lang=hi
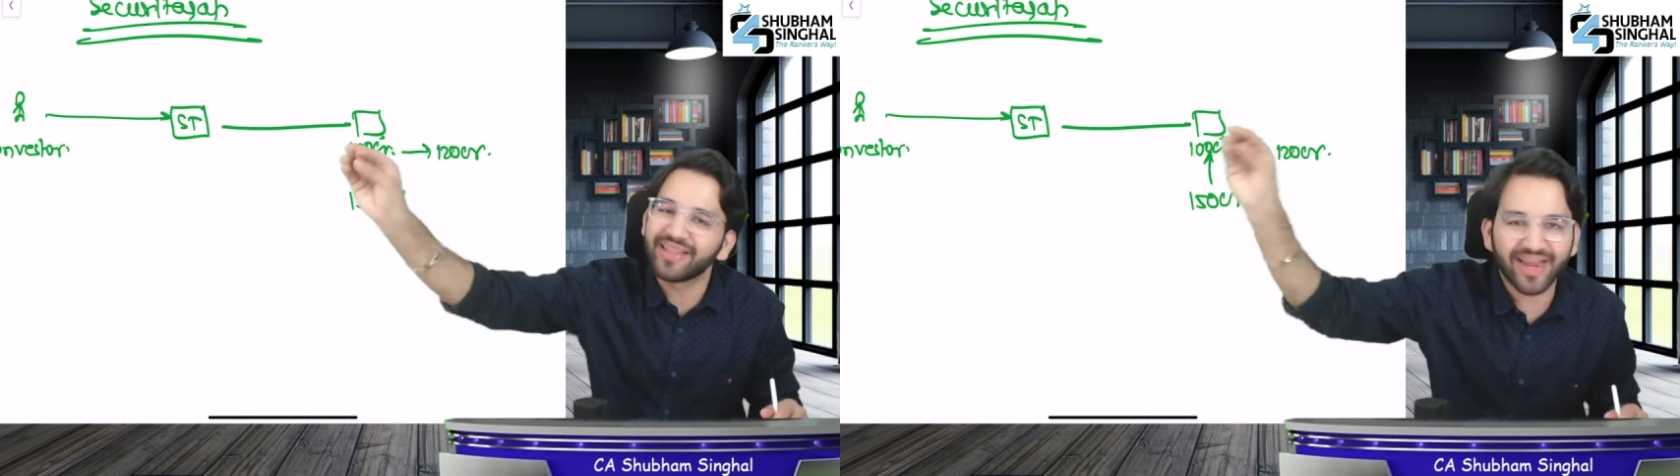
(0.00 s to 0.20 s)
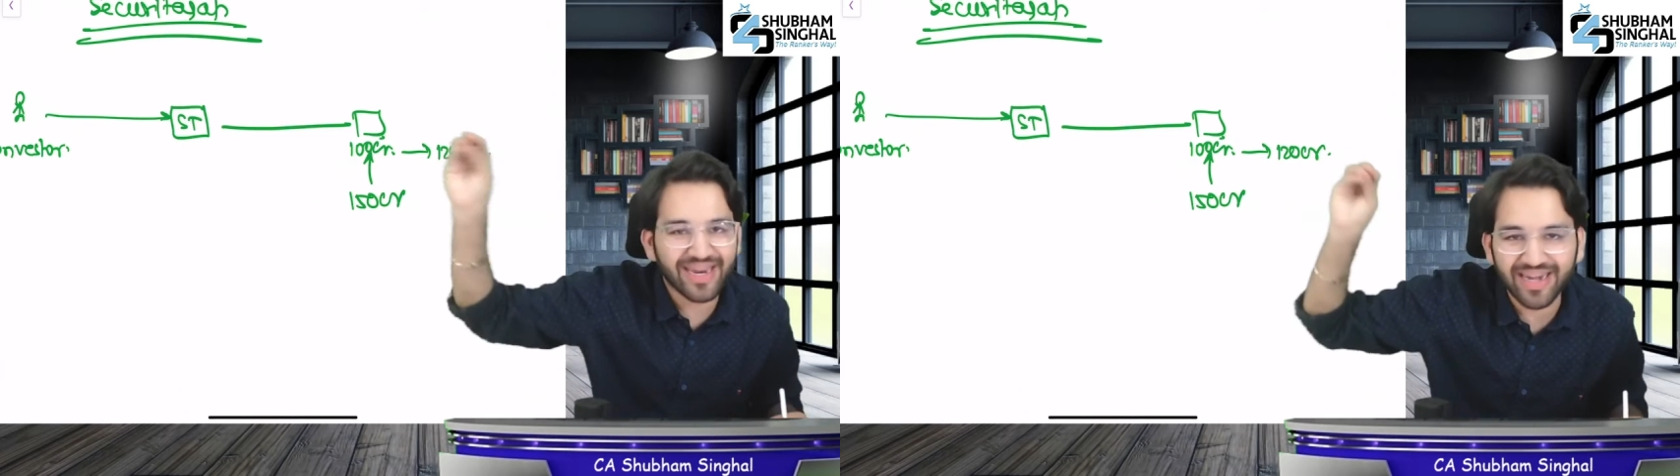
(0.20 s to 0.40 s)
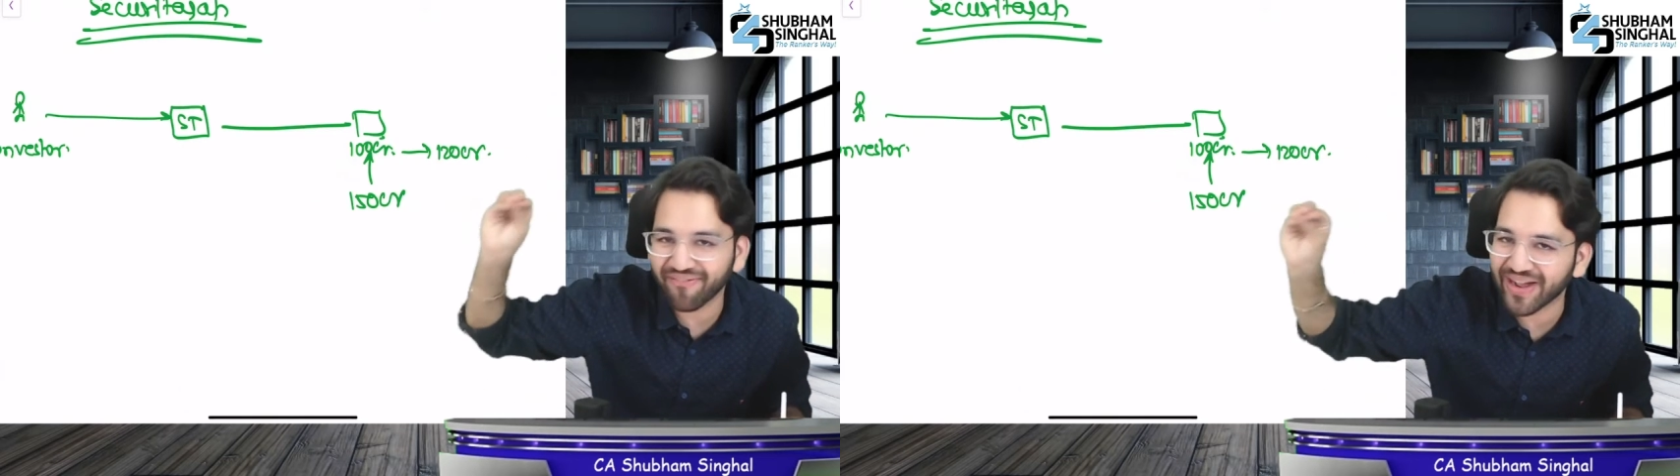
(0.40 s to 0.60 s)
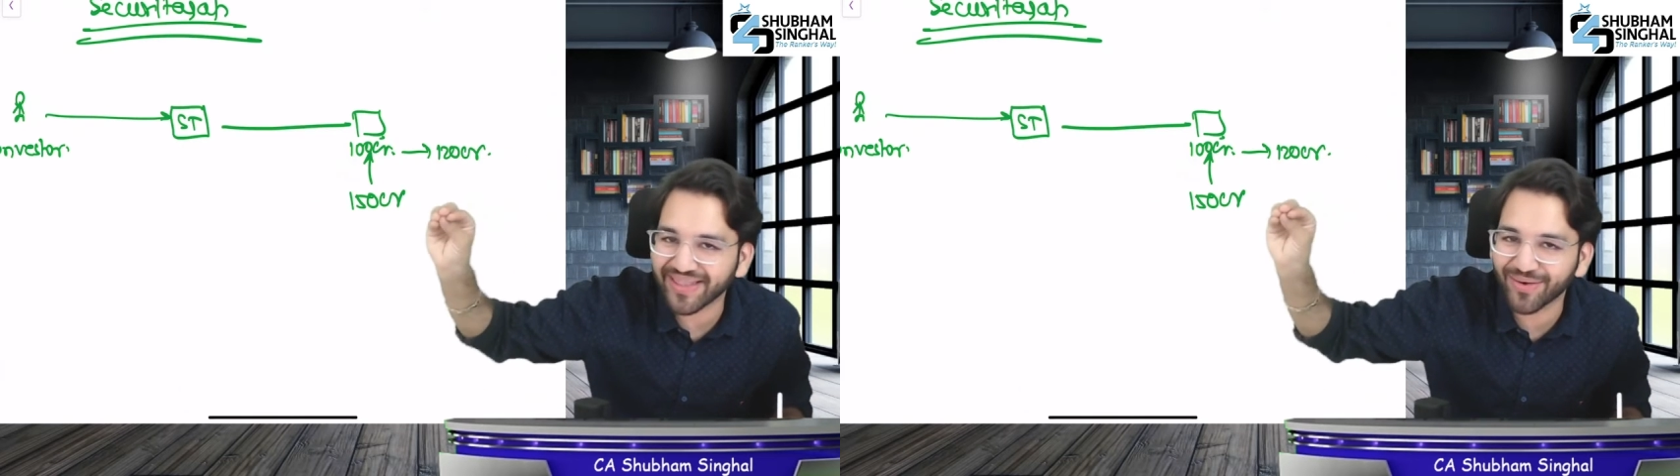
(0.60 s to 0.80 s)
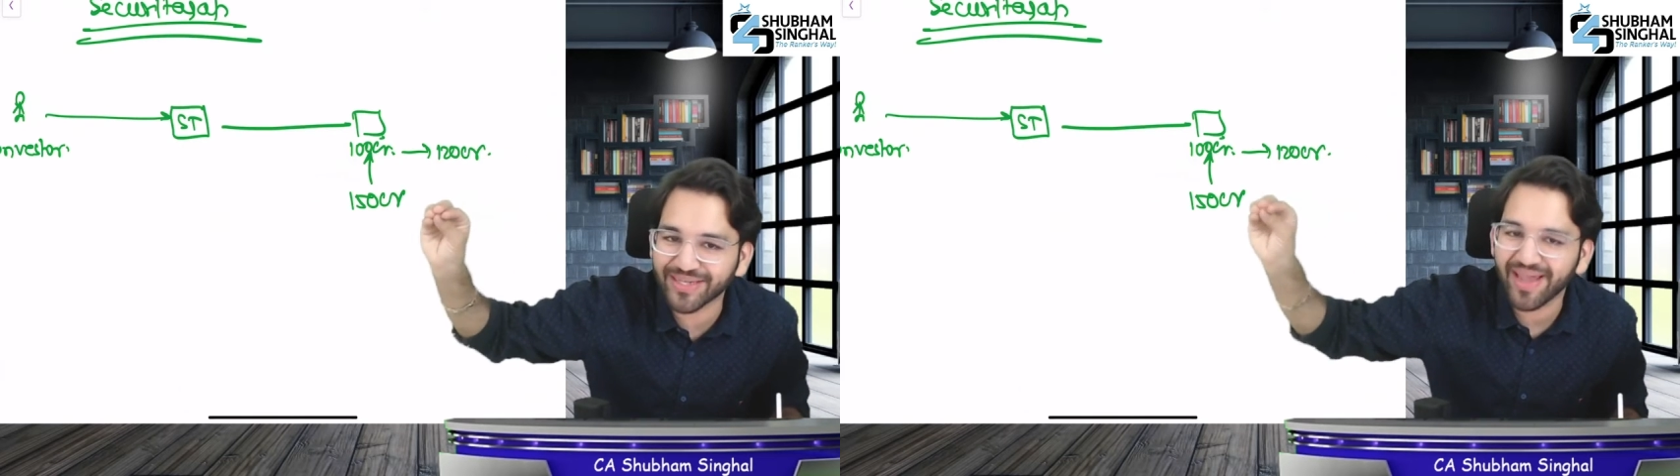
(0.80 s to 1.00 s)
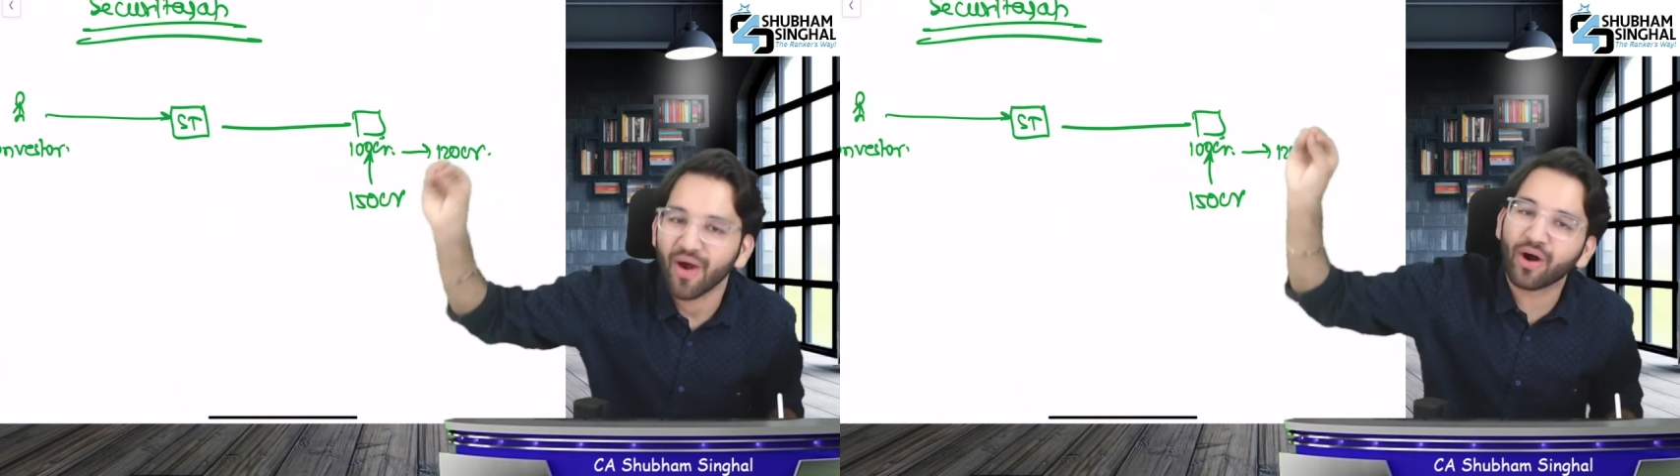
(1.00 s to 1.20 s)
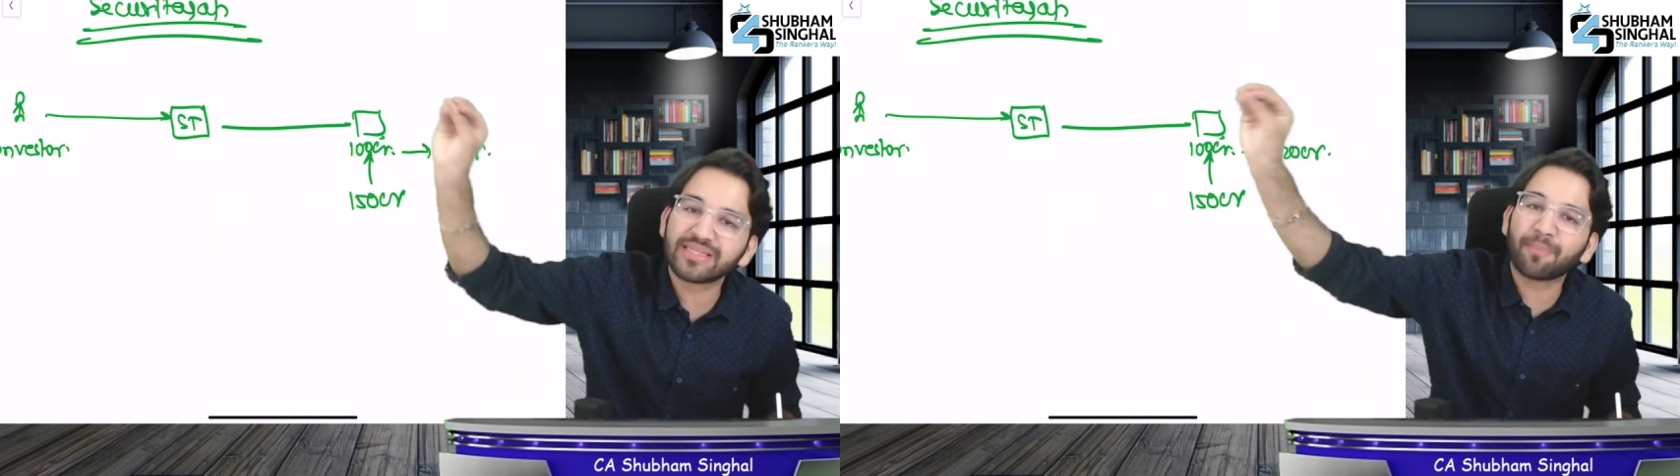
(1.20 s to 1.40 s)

ताकि इनका फायदा हो जाए और